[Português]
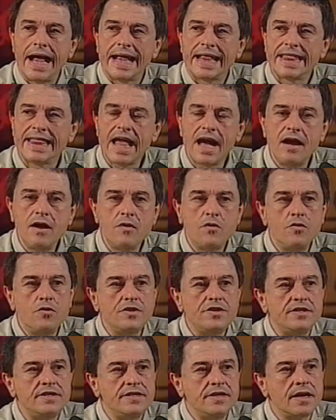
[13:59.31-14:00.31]
Da
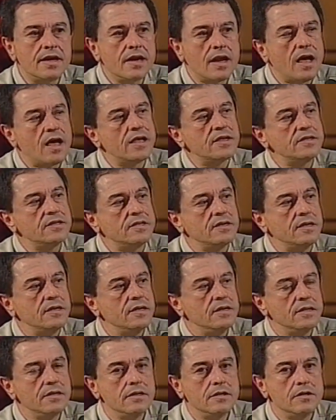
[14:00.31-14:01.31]
angústia
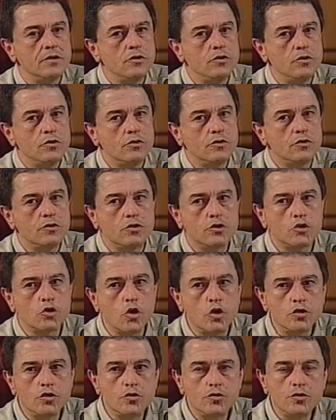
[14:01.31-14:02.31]
nascem
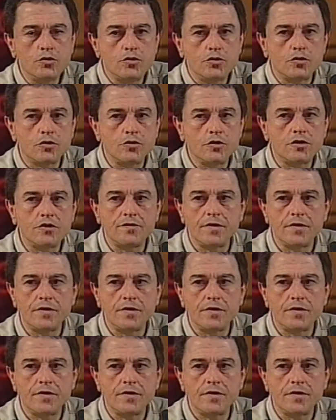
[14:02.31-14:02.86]
todos os